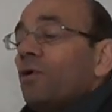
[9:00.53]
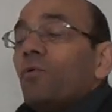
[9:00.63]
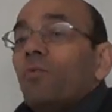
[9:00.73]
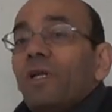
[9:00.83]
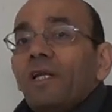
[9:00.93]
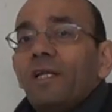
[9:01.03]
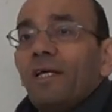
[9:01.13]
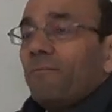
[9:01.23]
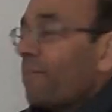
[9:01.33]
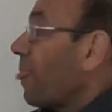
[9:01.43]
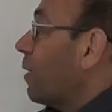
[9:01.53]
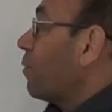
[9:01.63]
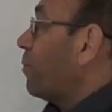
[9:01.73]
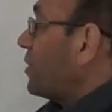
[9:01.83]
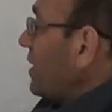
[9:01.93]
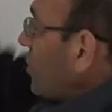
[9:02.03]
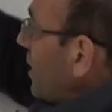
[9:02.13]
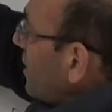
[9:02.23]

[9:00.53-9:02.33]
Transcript: وال والبوتنشال